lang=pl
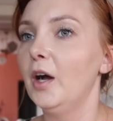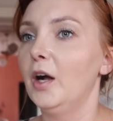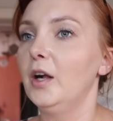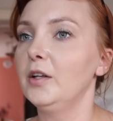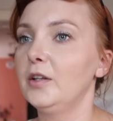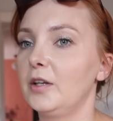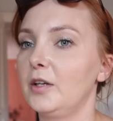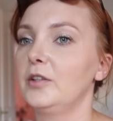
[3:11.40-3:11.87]

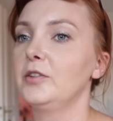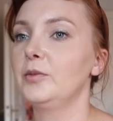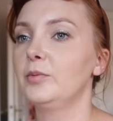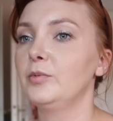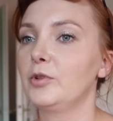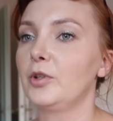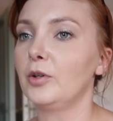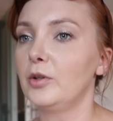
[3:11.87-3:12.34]
Ale na razie
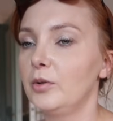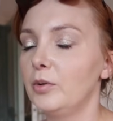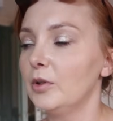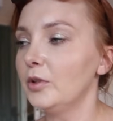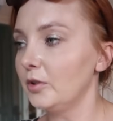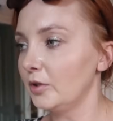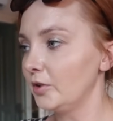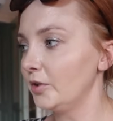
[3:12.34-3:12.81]
muszę
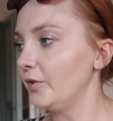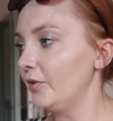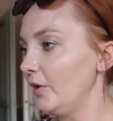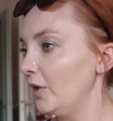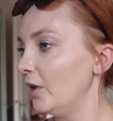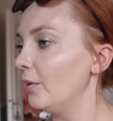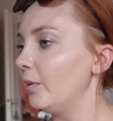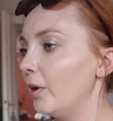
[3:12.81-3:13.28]
ochłonąć
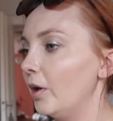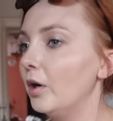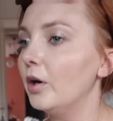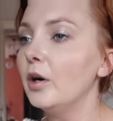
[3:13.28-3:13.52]
chwilę, bo